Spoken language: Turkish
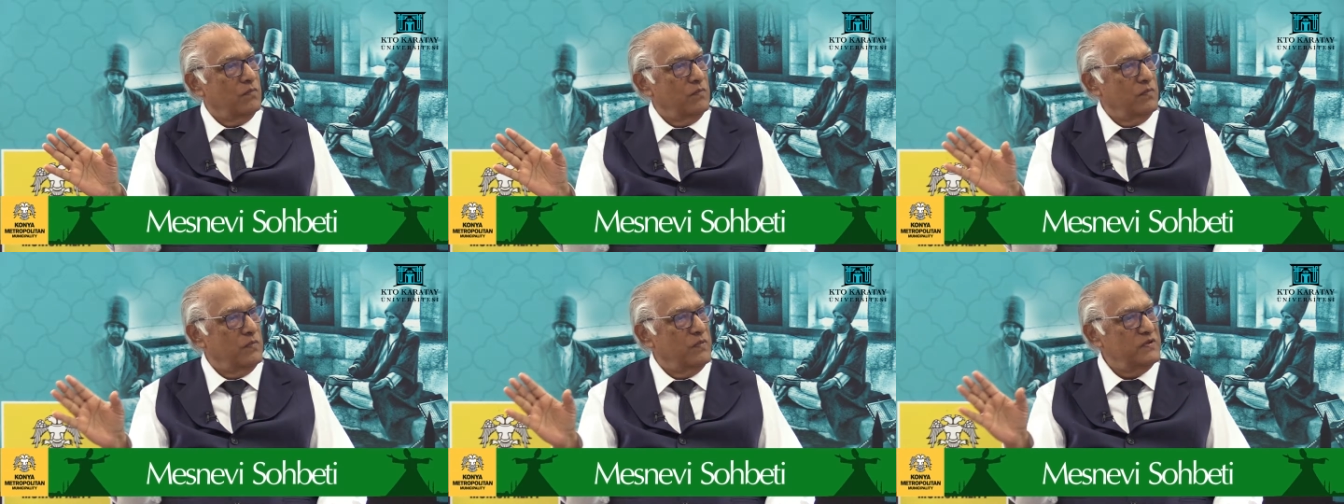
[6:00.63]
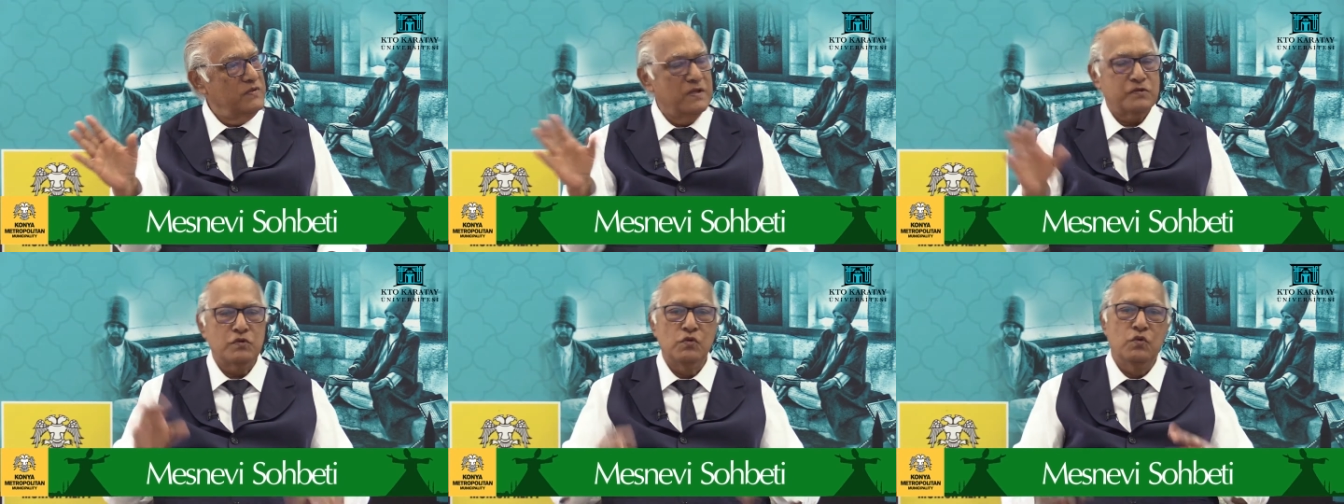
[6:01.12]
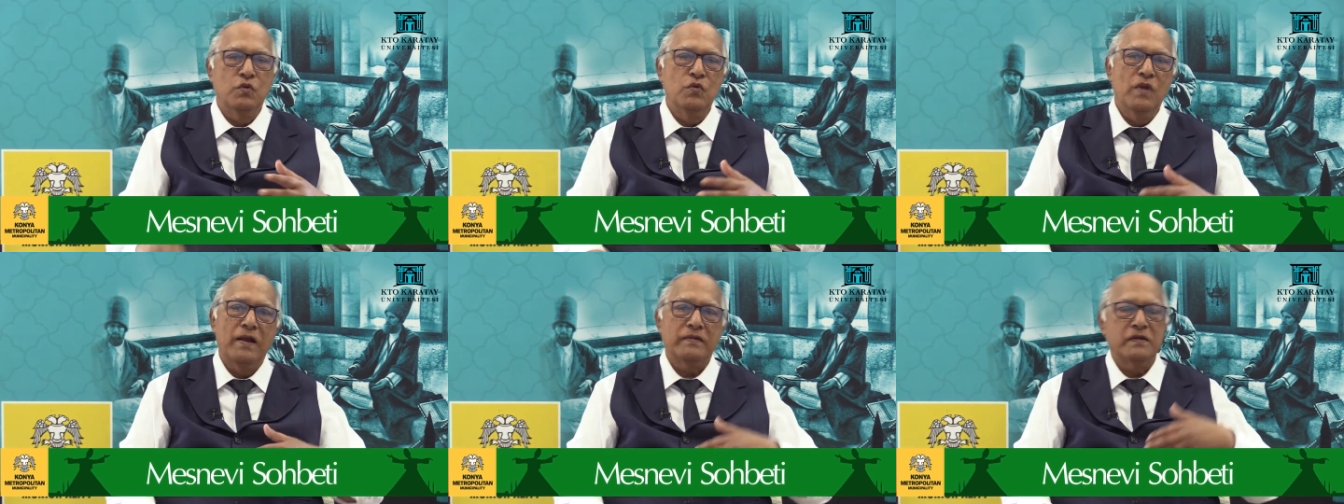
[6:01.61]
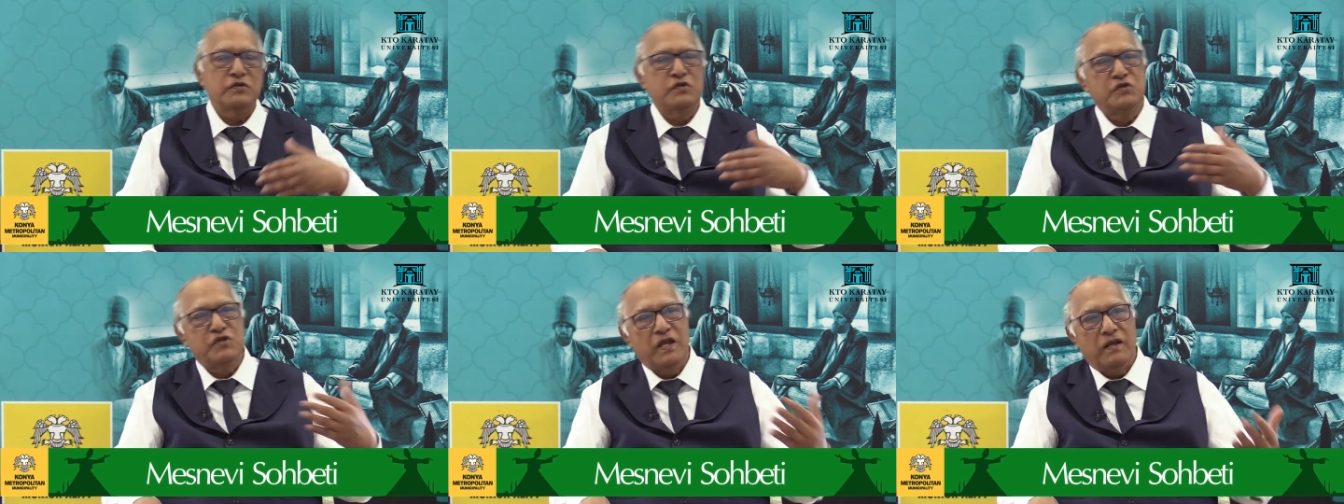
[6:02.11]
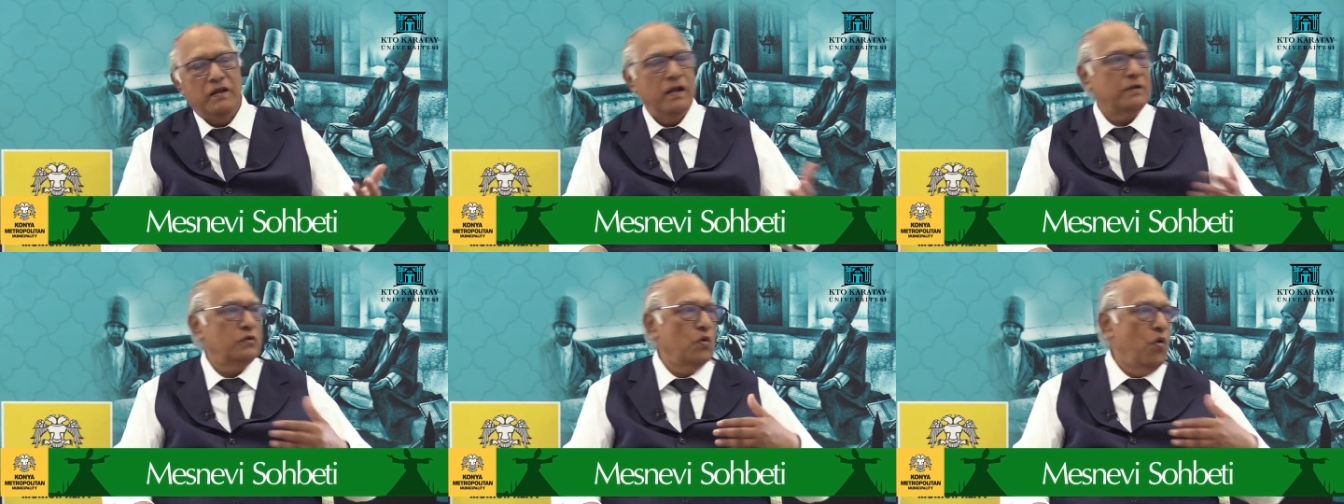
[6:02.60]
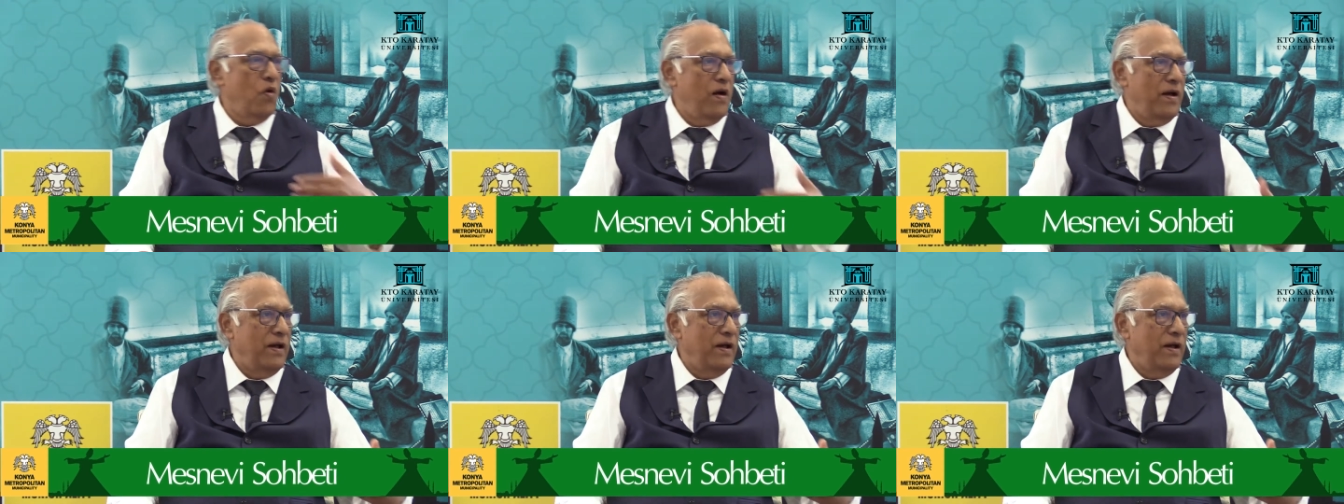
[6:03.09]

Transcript: Biz nasıl güllerde, çiçekler, doğa